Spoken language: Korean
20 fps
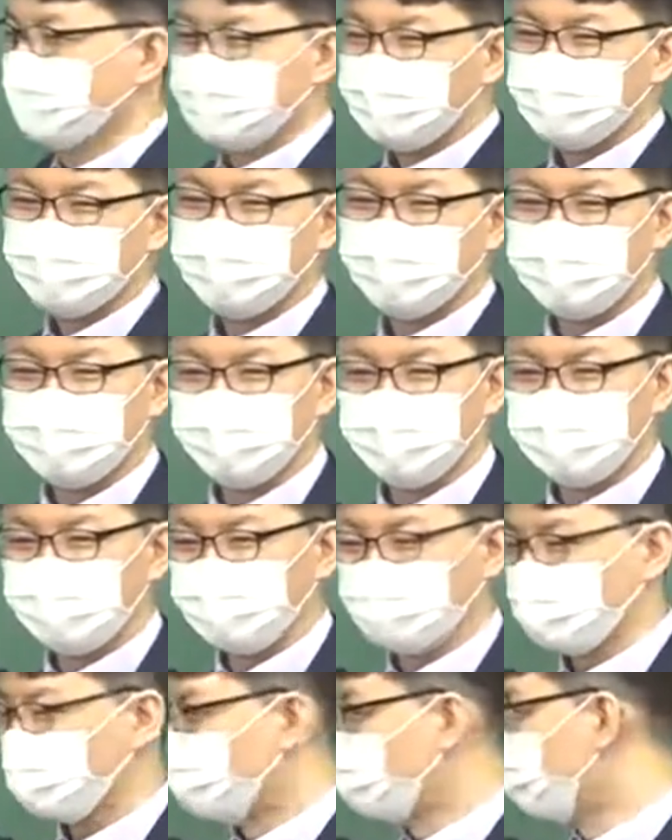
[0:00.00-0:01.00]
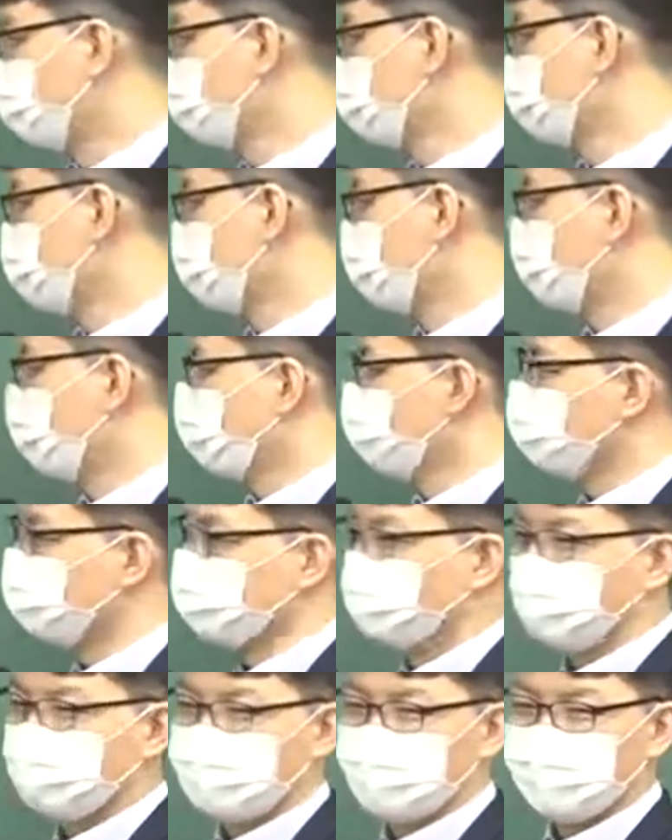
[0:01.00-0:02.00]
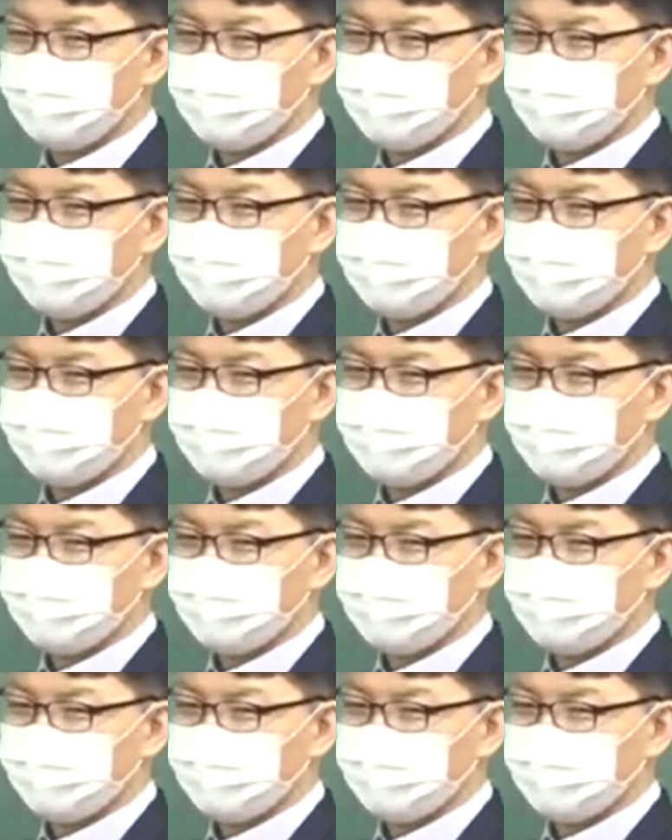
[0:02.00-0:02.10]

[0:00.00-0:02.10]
여기에만 하려고. 나머지는 에이 뭐